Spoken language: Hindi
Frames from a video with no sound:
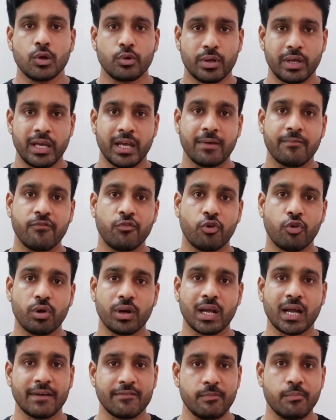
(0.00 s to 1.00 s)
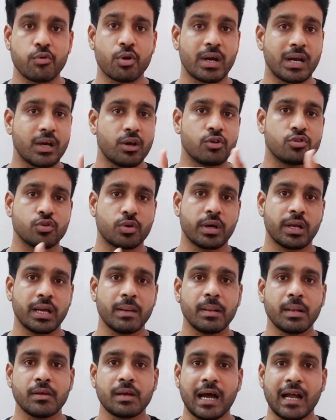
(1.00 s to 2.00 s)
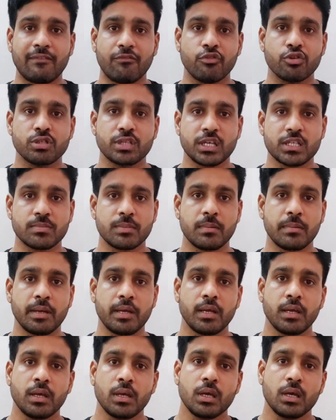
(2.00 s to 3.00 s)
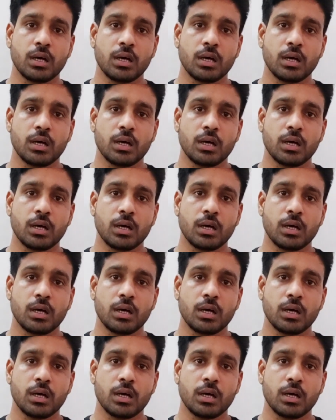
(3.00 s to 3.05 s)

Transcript: क्योंकि एक फ़ोन काफ़ी पुराना हो चुका है ना मतलब आईफोन सिक्स में भी